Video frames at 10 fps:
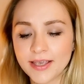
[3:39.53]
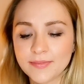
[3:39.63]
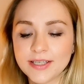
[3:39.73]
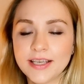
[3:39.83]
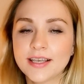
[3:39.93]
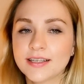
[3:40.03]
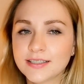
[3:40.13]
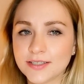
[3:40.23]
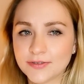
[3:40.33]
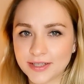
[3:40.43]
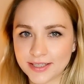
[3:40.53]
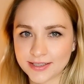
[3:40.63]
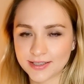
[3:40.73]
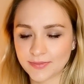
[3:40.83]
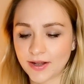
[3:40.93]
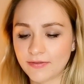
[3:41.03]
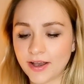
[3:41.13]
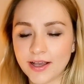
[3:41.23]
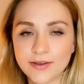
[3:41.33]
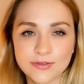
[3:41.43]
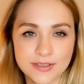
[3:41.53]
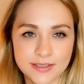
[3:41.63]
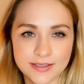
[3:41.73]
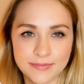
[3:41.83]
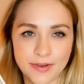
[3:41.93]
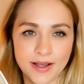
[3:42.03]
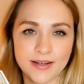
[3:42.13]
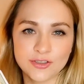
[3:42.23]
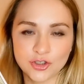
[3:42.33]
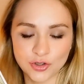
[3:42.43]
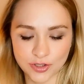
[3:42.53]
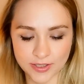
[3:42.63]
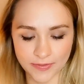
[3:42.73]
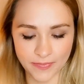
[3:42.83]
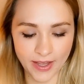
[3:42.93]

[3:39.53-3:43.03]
Im Negativen letztes Mal Waage und diesmal Schütze.